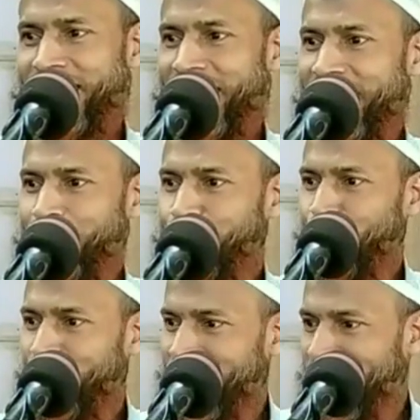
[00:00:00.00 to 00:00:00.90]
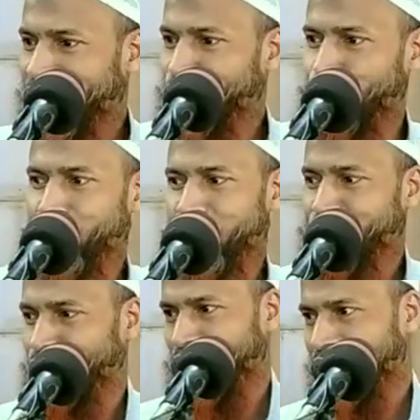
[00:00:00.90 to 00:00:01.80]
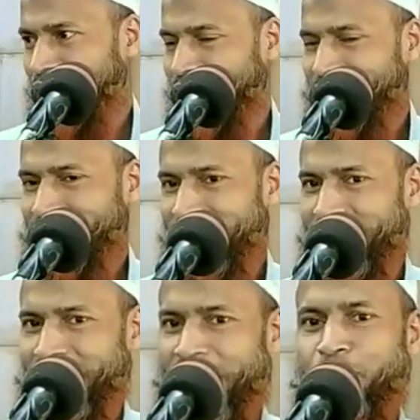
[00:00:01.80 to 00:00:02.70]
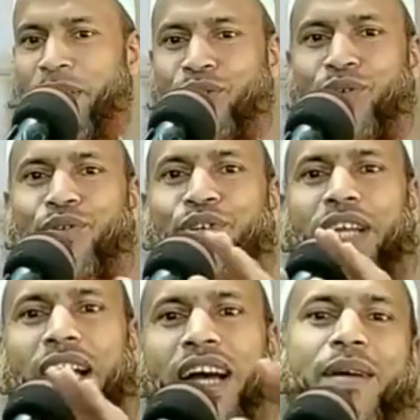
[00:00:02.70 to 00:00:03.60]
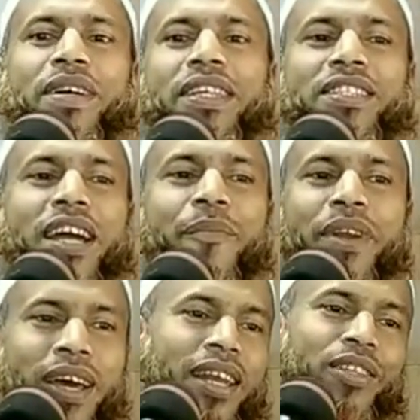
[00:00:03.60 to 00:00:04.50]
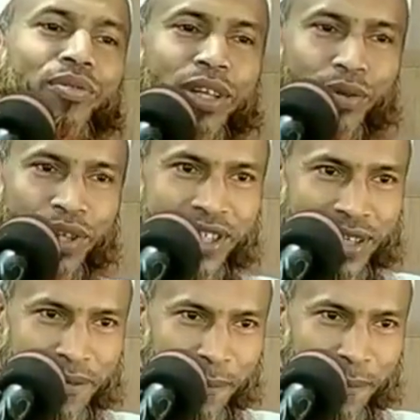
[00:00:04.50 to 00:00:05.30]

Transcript: এই পরের আয়াতগুলিতে চলে যান তাইলে এই পার্থক্যটা আমাদের সামনে আল্লাহ তুলে ধরেছেন